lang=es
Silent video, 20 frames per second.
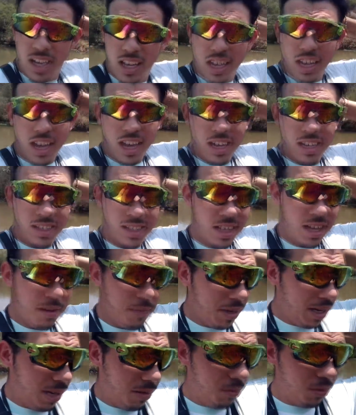Este,
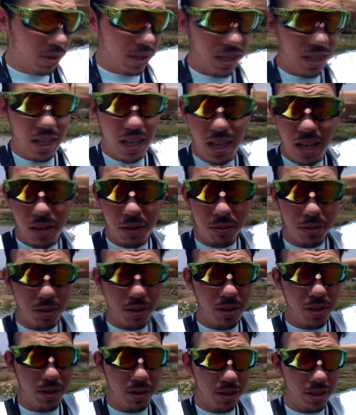vinimos aquí a
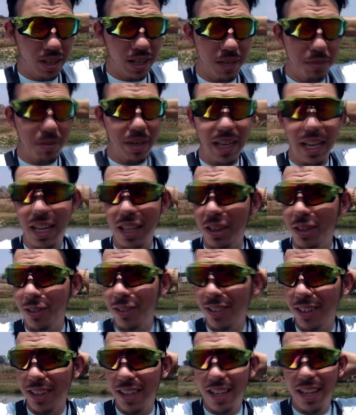unos, ay Miguelito,